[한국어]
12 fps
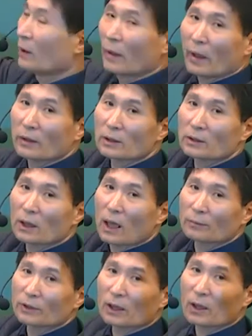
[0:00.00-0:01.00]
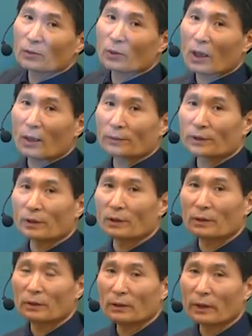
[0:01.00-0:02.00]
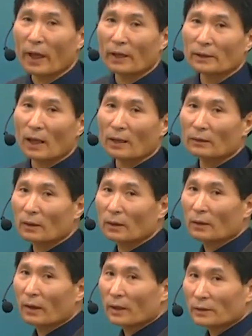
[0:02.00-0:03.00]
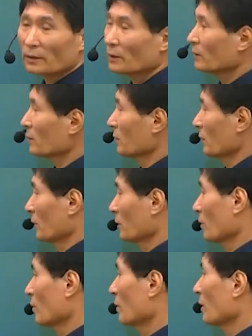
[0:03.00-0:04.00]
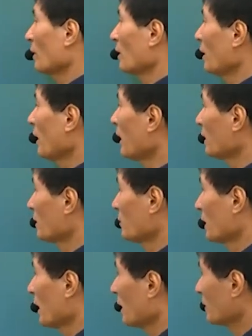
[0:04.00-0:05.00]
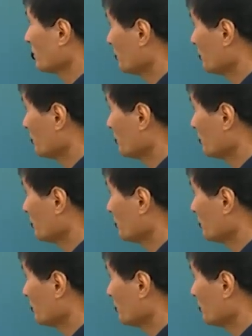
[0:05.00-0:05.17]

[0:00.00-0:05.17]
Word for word: 회전기 감쇄 개수 값을 계산을 해서 적용을 해야 됩니다.